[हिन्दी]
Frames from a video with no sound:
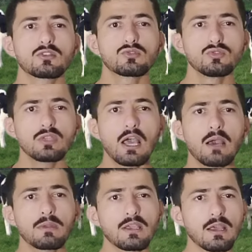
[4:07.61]
दूध
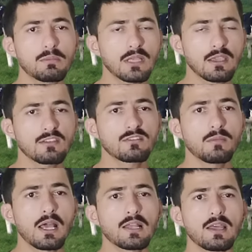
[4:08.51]
आपने कब तक
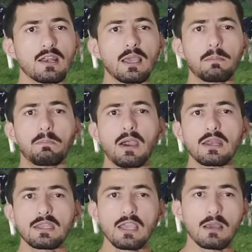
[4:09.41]
इस्तेमाल करना है
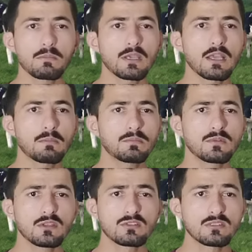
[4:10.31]
पानी आपने
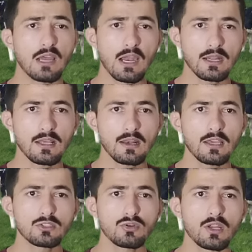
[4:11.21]
कब स्टार्ट
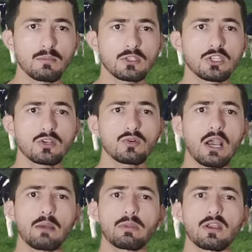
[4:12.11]
करना है छोटे बच्चे को
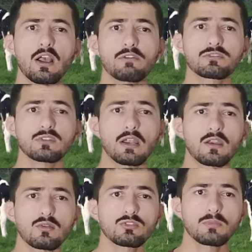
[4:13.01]
आपने काफ
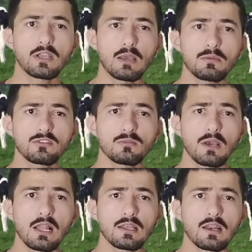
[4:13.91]
स्टार्टर उसमें कब
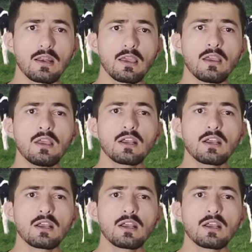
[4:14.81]
इस्तेमाल करना है